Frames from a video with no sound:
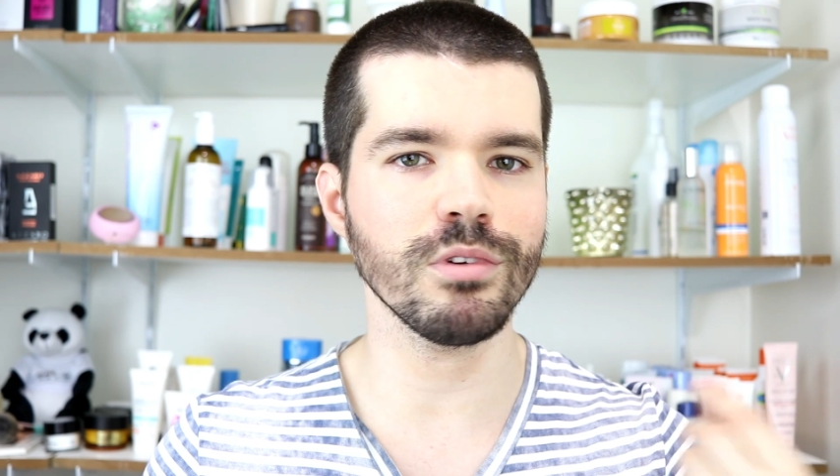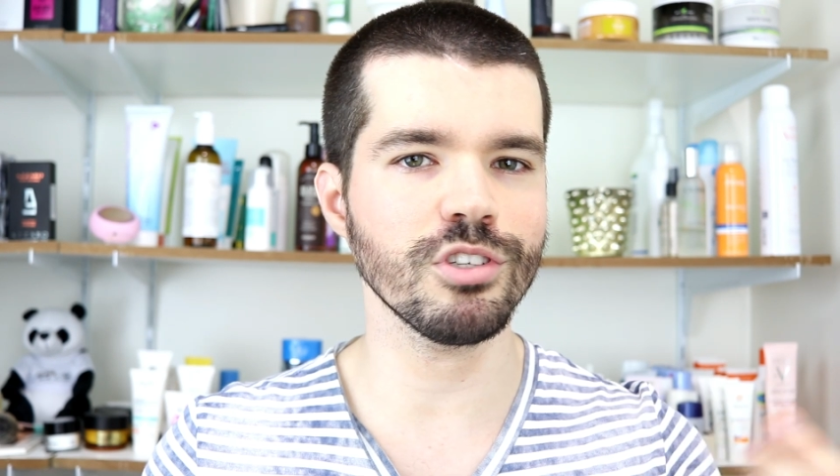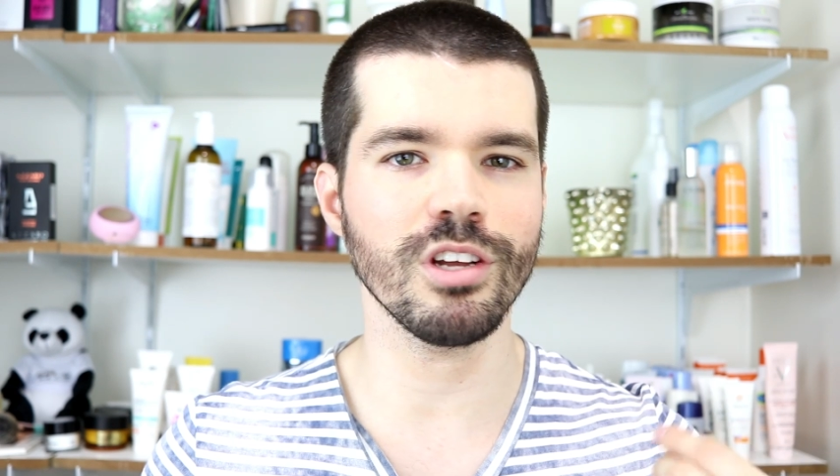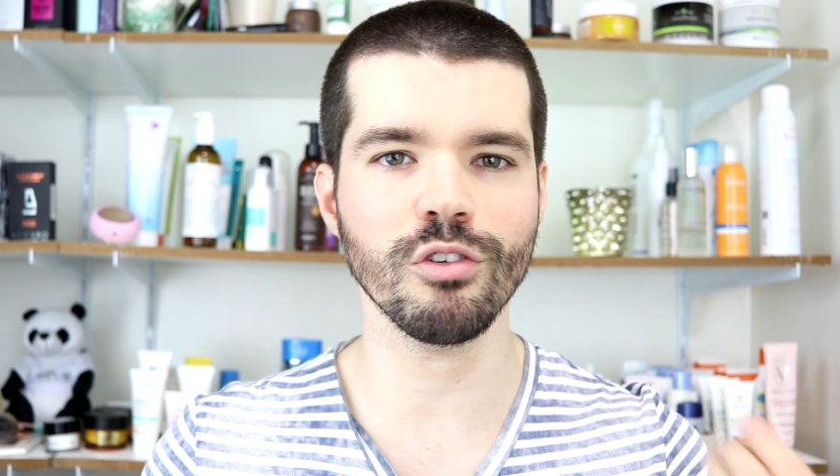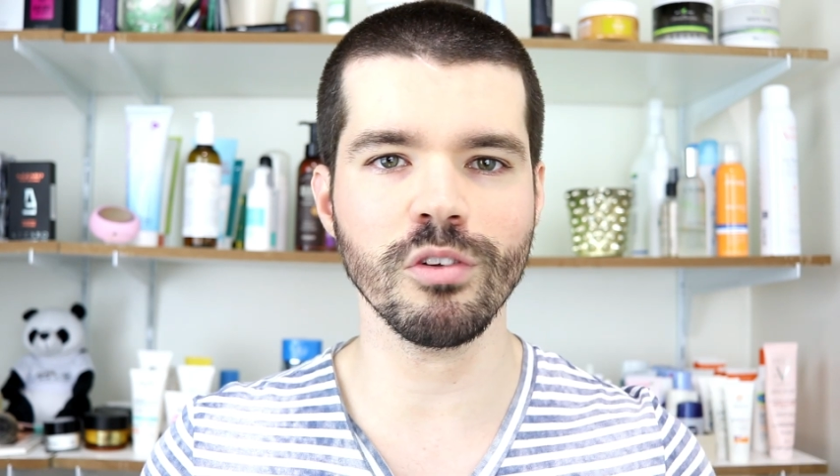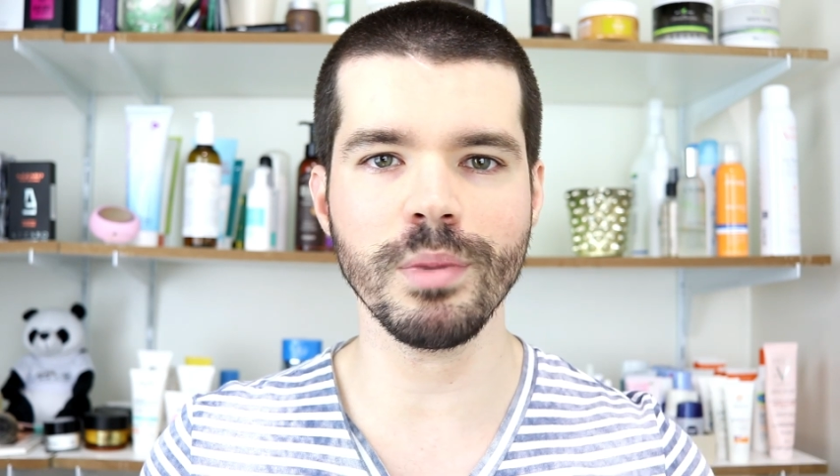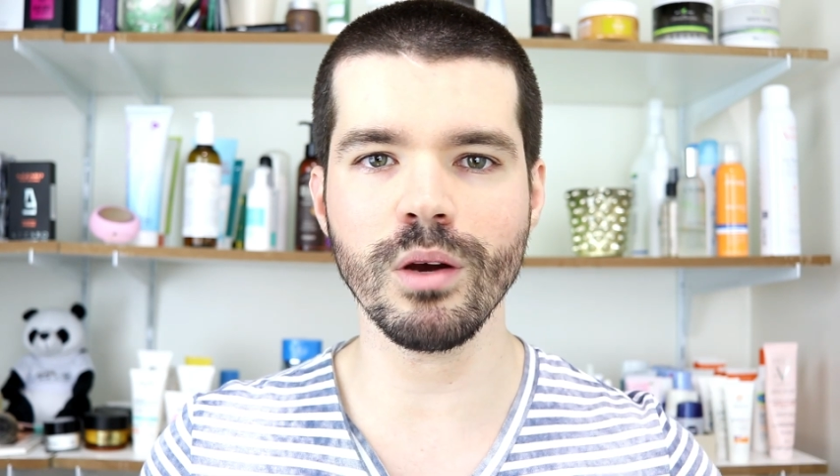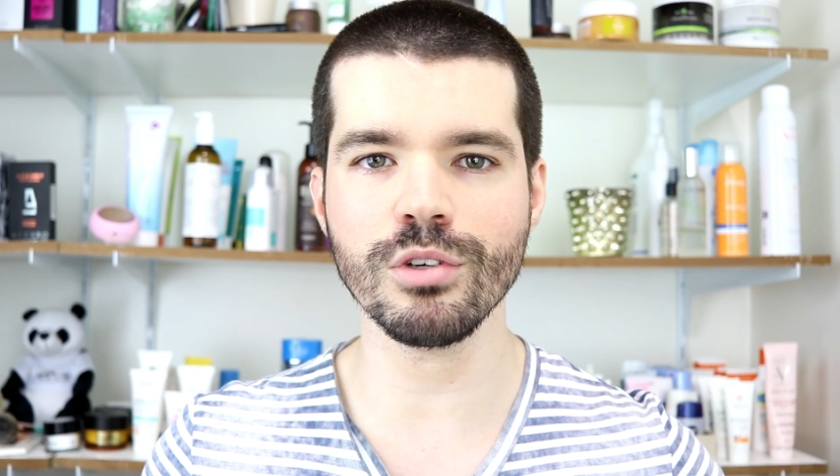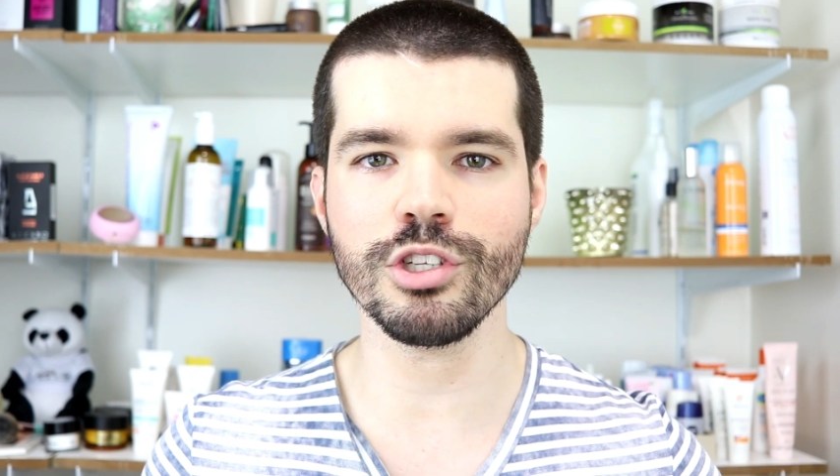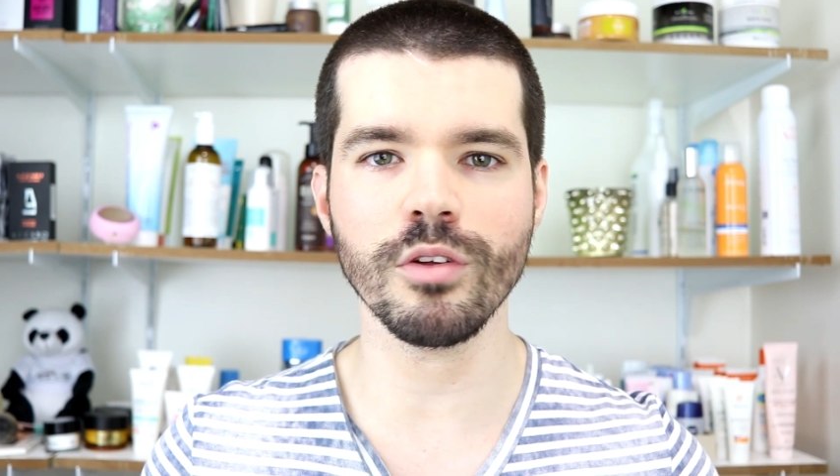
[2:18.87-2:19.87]
é um cheiro
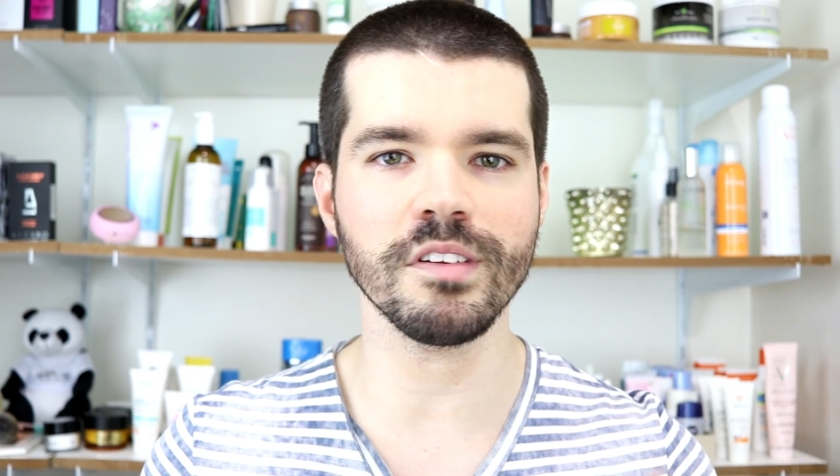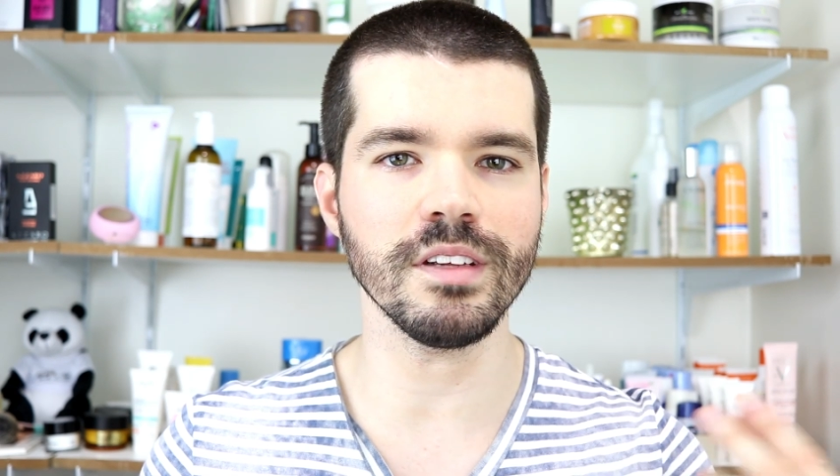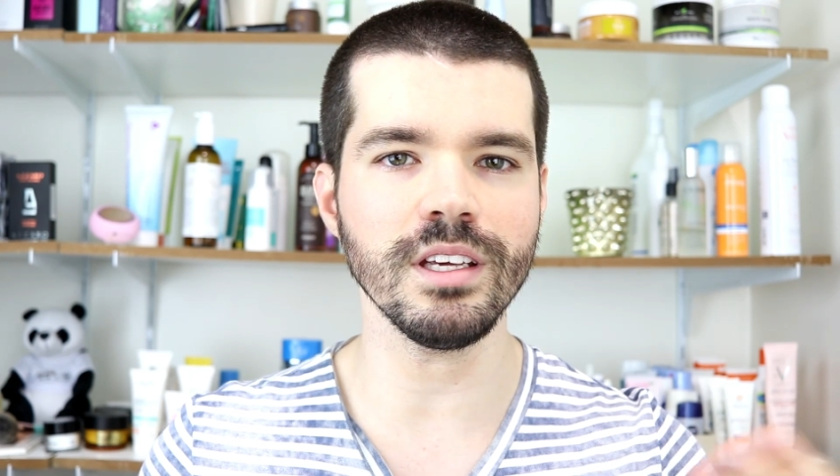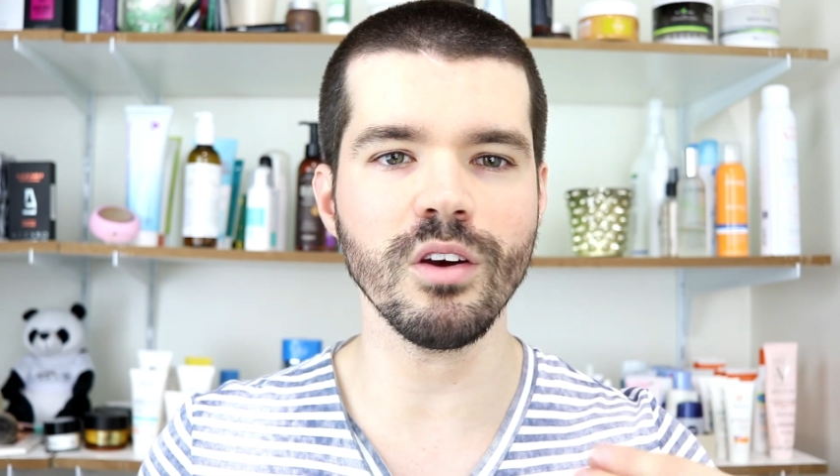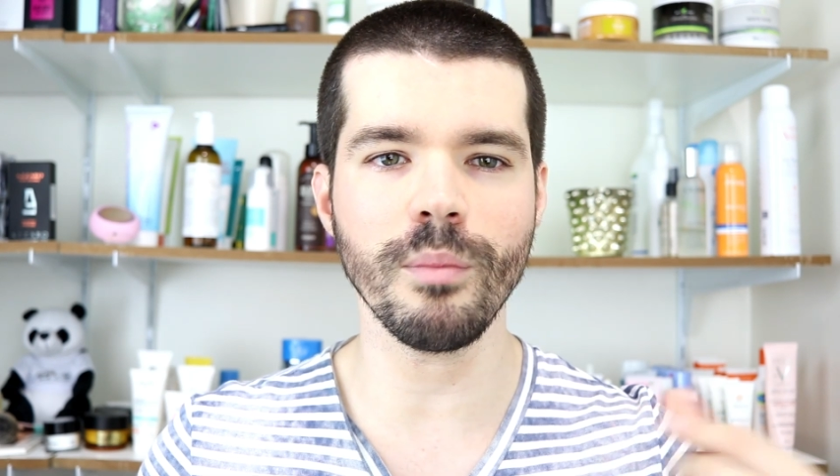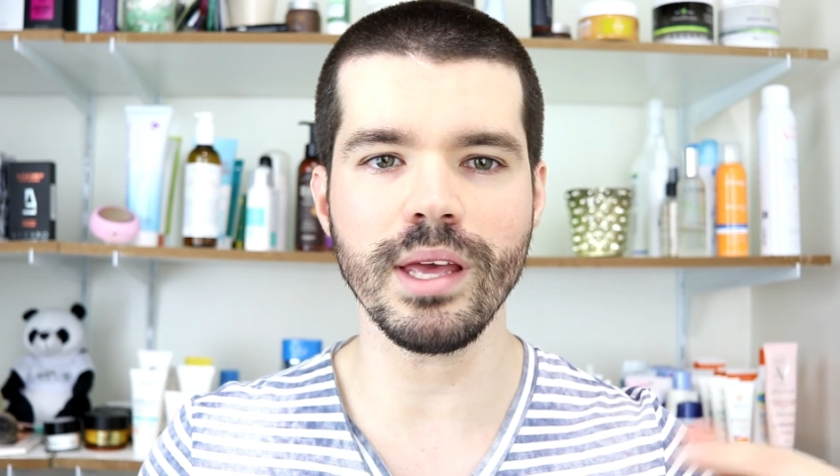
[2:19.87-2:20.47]
super gostosinho,